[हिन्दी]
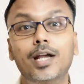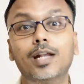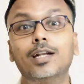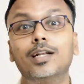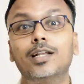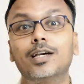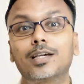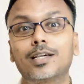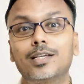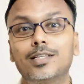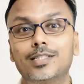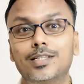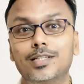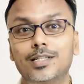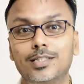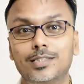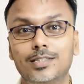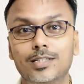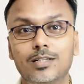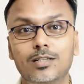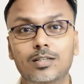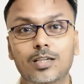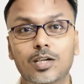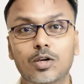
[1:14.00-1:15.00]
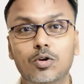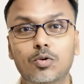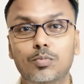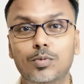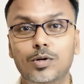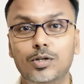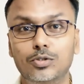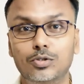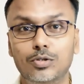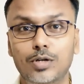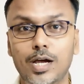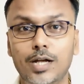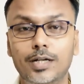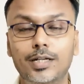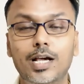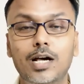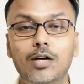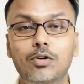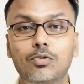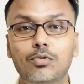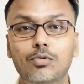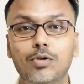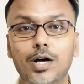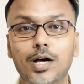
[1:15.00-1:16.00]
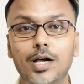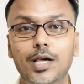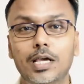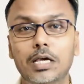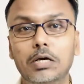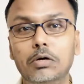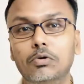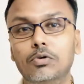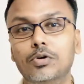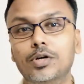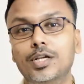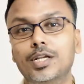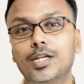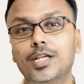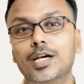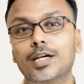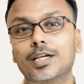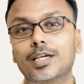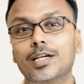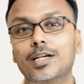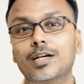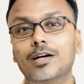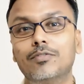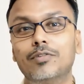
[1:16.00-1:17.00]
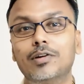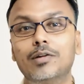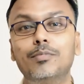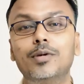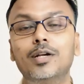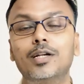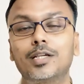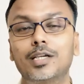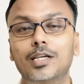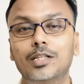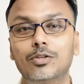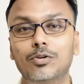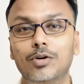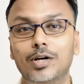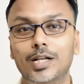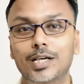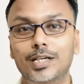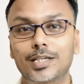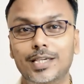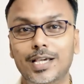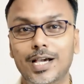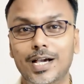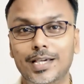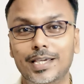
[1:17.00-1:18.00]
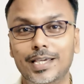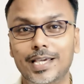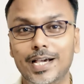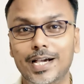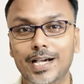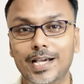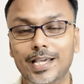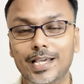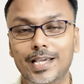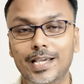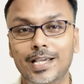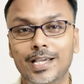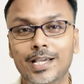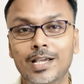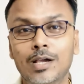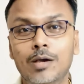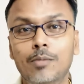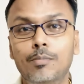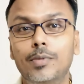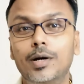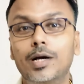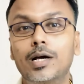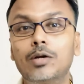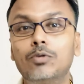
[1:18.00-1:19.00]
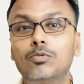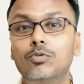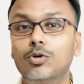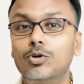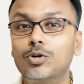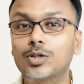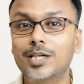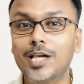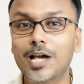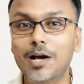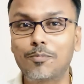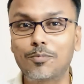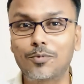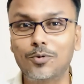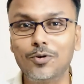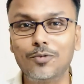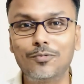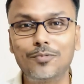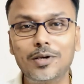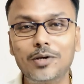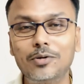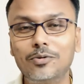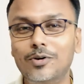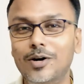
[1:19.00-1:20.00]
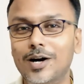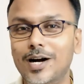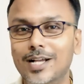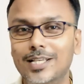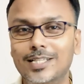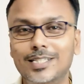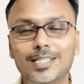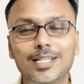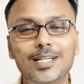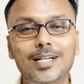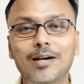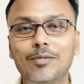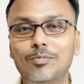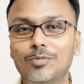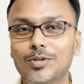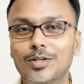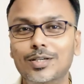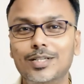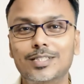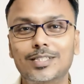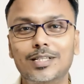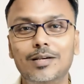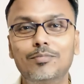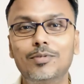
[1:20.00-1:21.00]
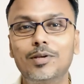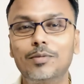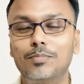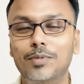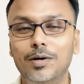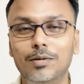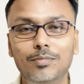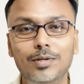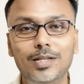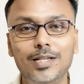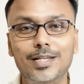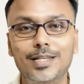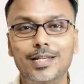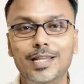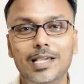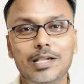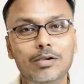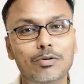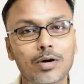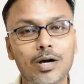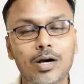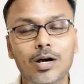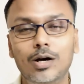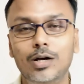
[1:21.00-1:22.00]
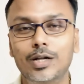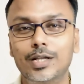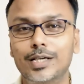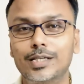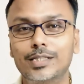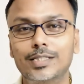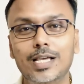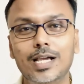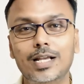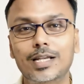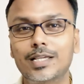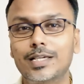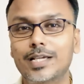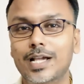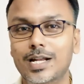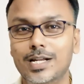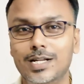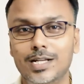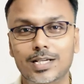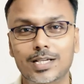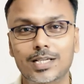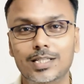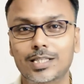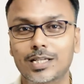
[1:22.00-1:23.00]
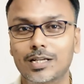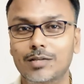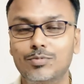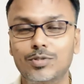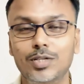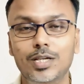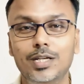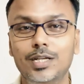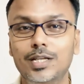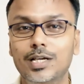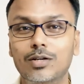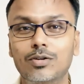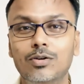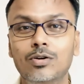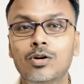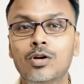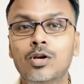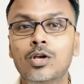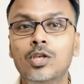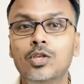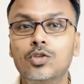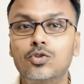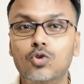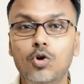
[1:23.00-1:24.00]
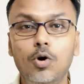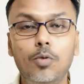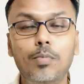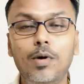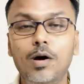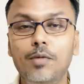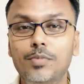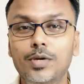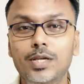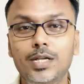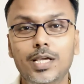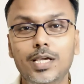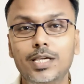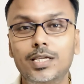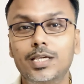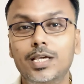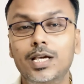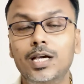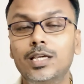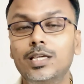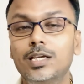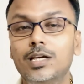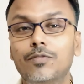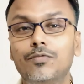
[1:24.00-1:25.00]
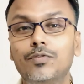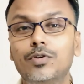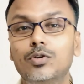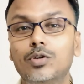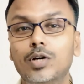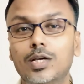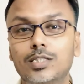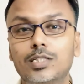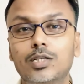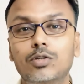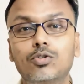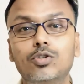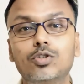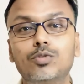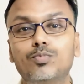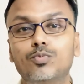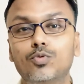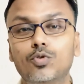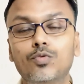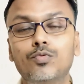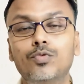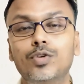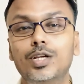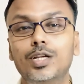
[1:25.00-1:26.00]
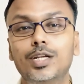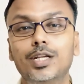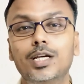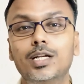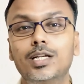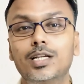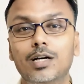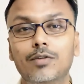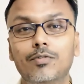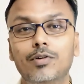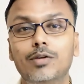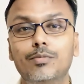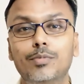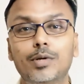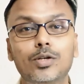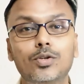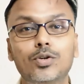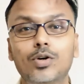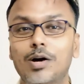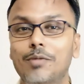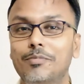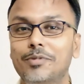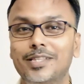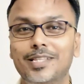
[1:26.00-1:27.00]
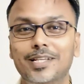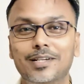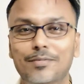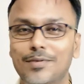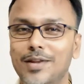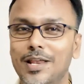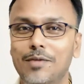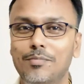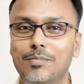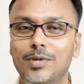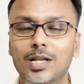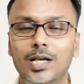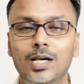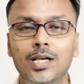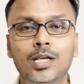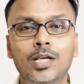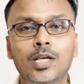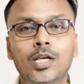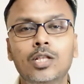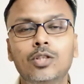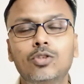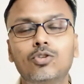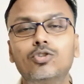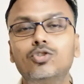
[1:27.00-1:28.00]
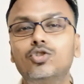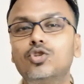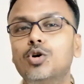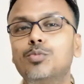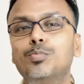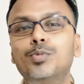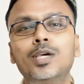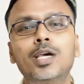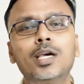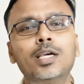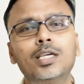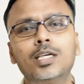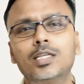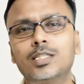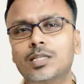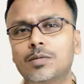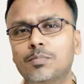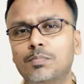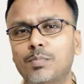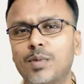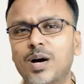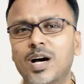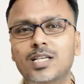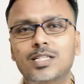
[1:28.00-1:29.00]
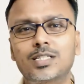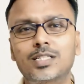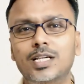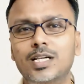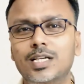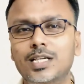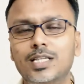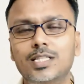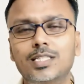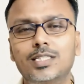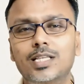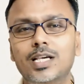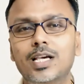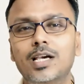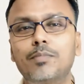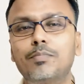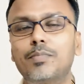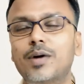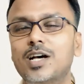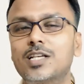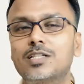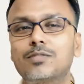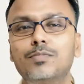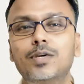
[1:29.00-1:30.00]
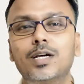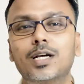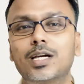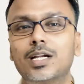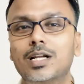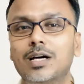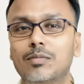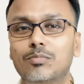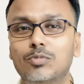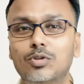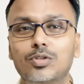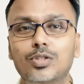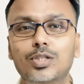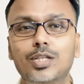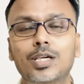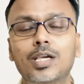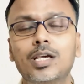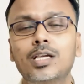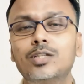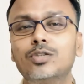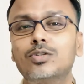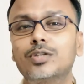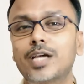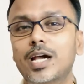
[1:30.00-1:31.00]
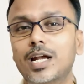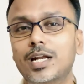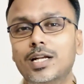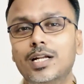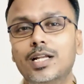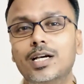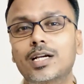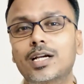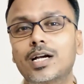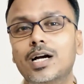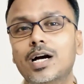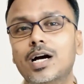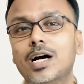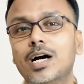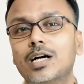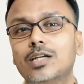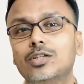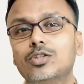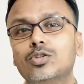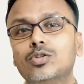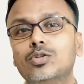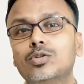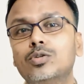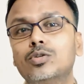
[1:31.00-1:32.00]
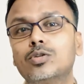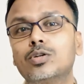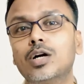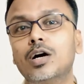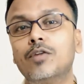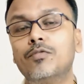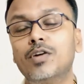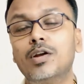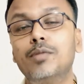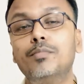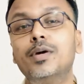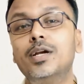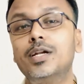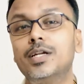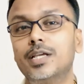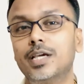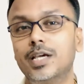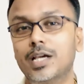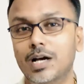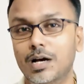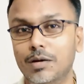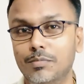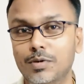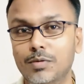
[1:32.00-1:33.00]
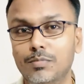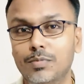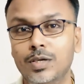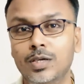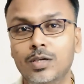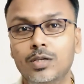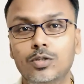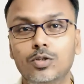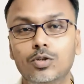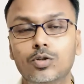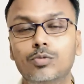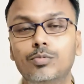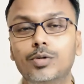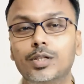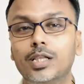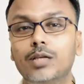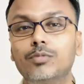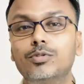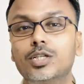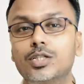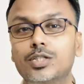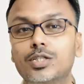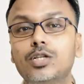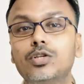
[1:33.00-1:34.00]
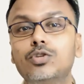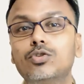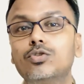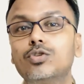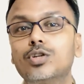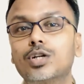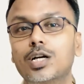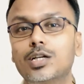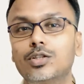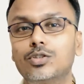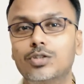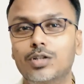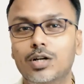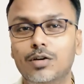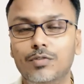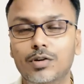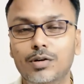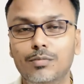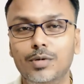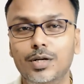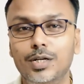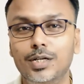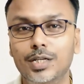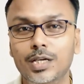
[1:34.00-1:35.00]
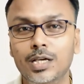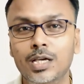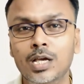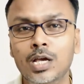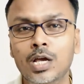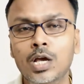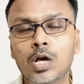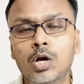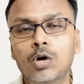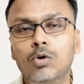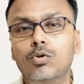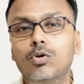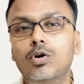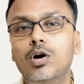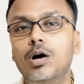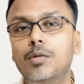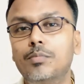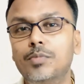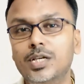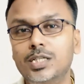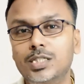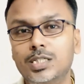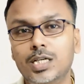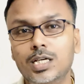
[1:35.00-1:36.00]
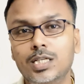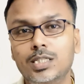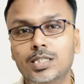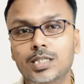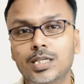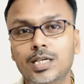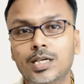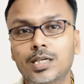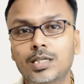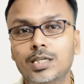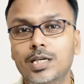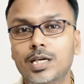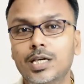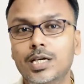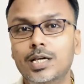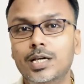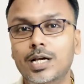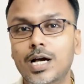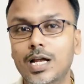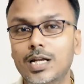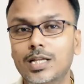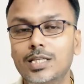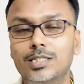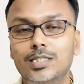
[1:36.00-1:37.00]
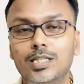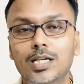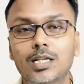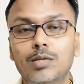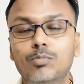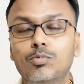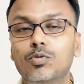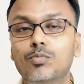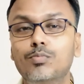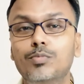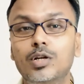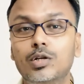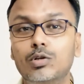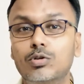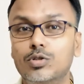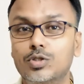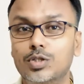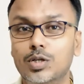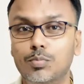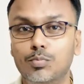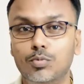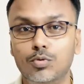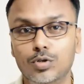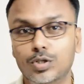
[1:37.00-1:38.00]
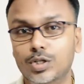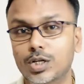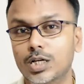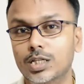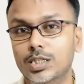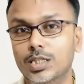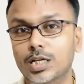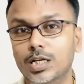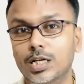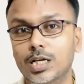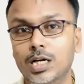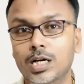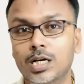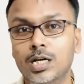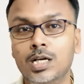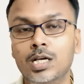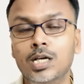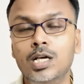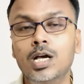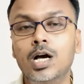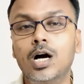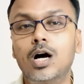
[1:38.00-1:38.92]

कनाडा के सिटीजन के ऊपर जो अटैक हुआ है वो इंडिया के गवर्नमेंट के द्वारा किया गया है मगर वो क्या प्रूफ है वो आज तक हम लोग के सामने पब्लिक नहीं हुआ और एग्जैक्टली कैनेडा कनाडा के तरफ से इंडिया को सौंपा भी नहीं गया या फिर ऐसा कुछ प्रूफ इंडियन गवर्नमेंट को अभी तक नहीं मिला तो जो भी है ये सब पास्ट का किस्सा है पास्ट में अगर हम लोग देखें जो कनाडा का जो गवर्नमेंट है अभी भी जो मतलब जस्टिन टूडो का जो गवर्नमेंट है वो हमेशा से ये खालिस्तानी मूवमेंट को सपोर्ट करता रहा